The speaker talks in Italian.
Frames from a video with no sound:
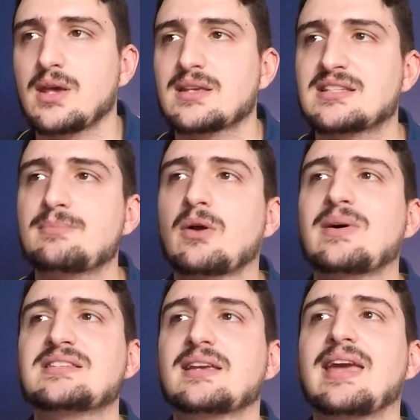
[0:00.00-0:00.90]
Sembra
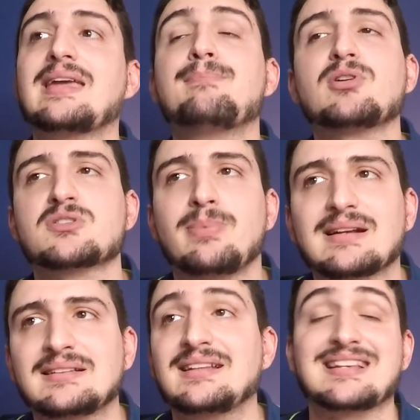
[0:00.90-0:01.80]
quasi che i post
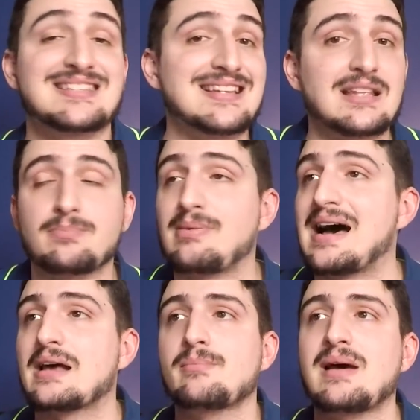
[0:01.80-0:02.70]
partita sia del
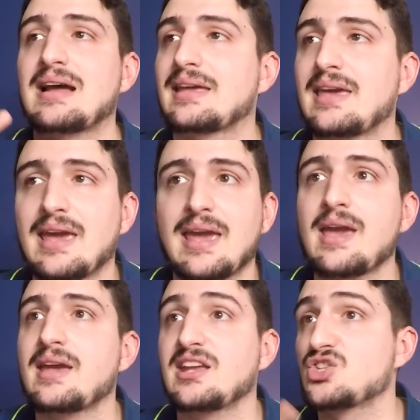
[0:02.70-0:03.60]
Parma
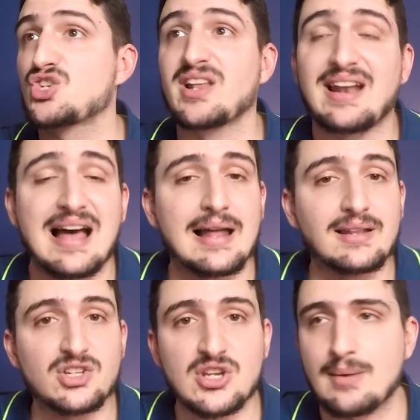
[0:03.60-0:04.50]
che in generale
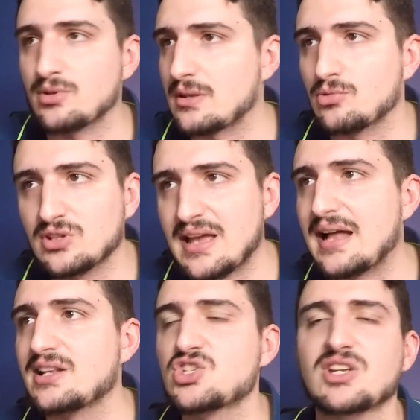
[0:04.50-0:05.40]
diciamo dei
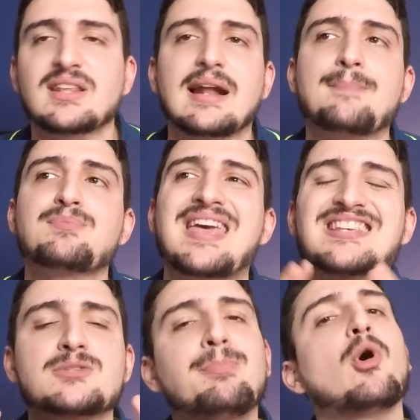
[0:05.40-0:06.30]
mondiali eccetera
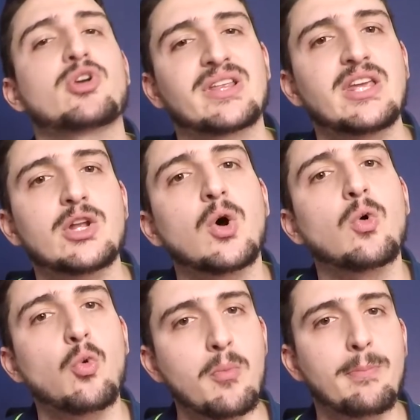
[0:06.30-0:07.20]
sporchino
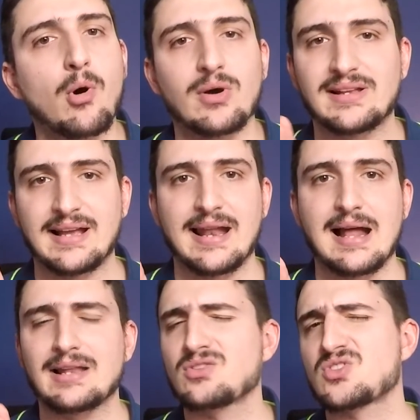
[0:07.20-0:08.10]
un po' il
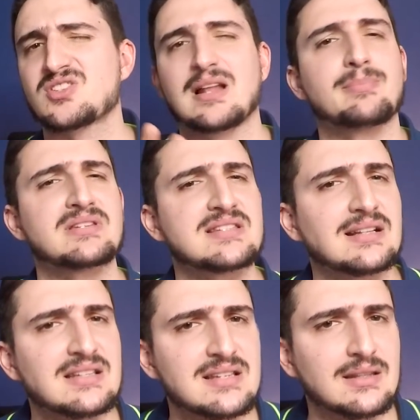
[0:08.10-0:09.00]
canale, non so se la
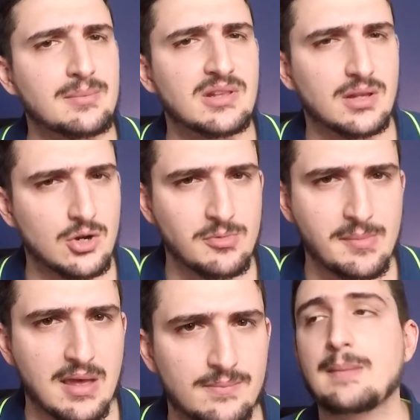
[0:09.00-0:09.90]
pensate esattamente come
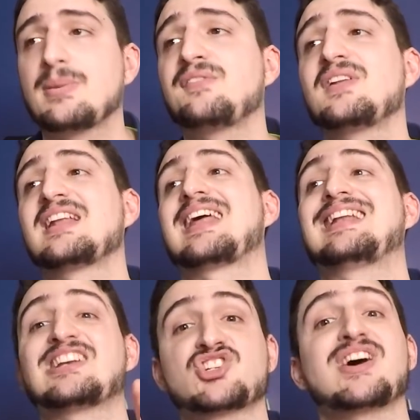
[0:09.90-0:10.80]
me. Preferirei
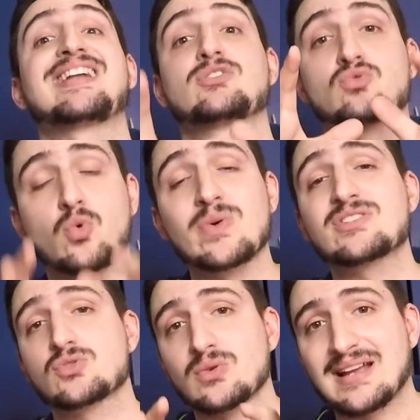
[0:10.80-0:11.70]
lasciare su
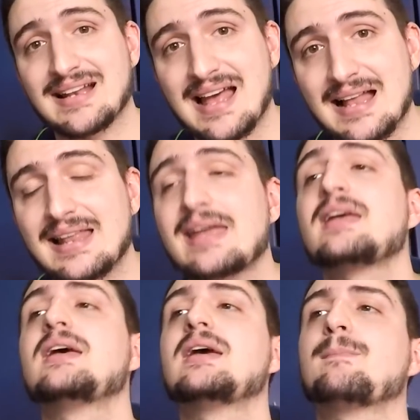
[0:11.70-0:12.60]
questo canale
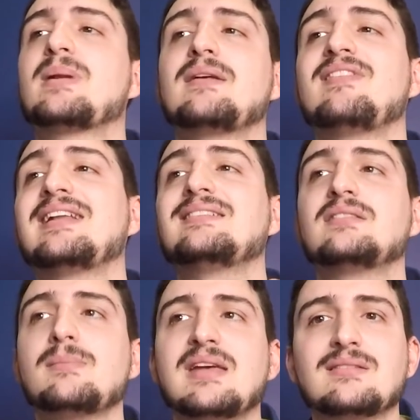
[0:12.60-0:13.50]

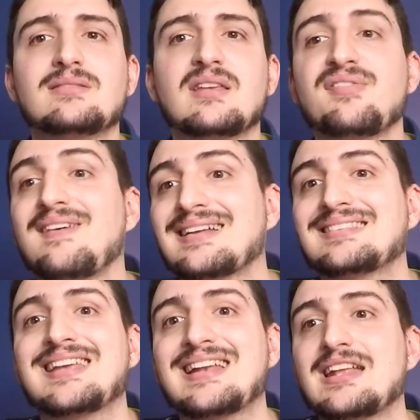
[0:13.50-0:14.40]
prevalentemente
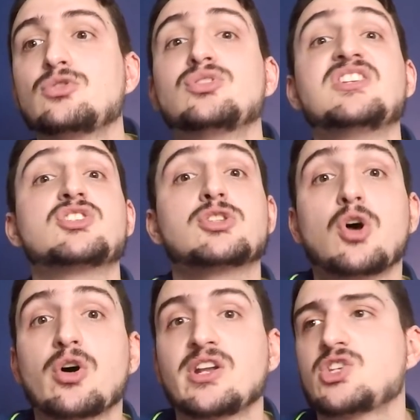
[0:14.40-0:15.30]
fatti aneddoti
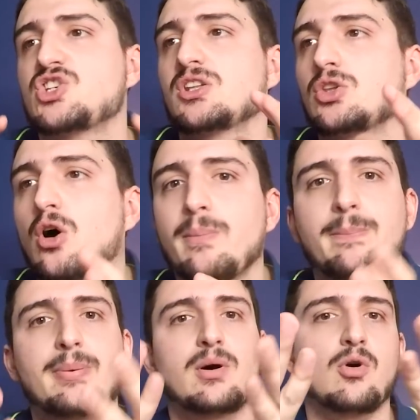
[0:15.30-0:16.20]
storici
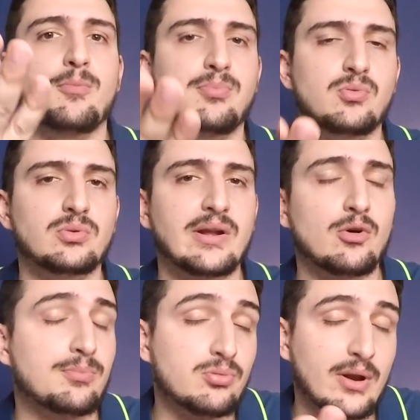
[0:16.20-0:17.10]
top oppure,
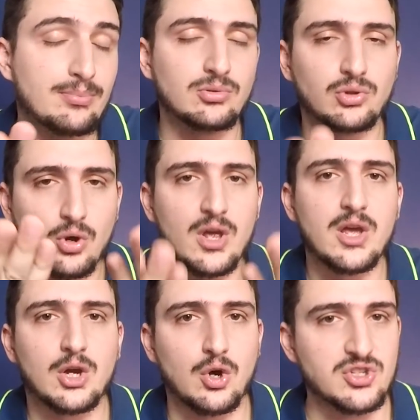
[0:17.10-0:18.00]
oppure appunto
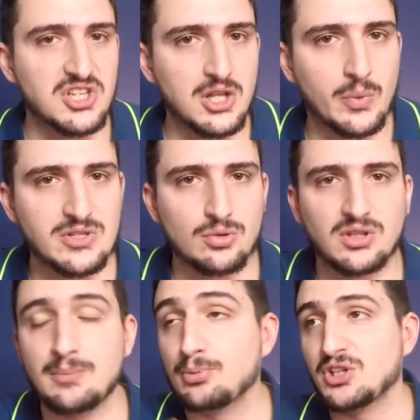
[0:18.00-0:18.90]
cose di questo
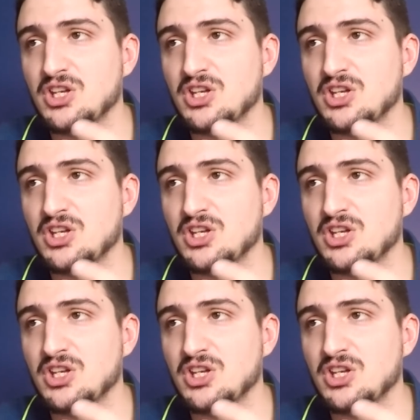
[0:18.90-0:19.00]
tipo di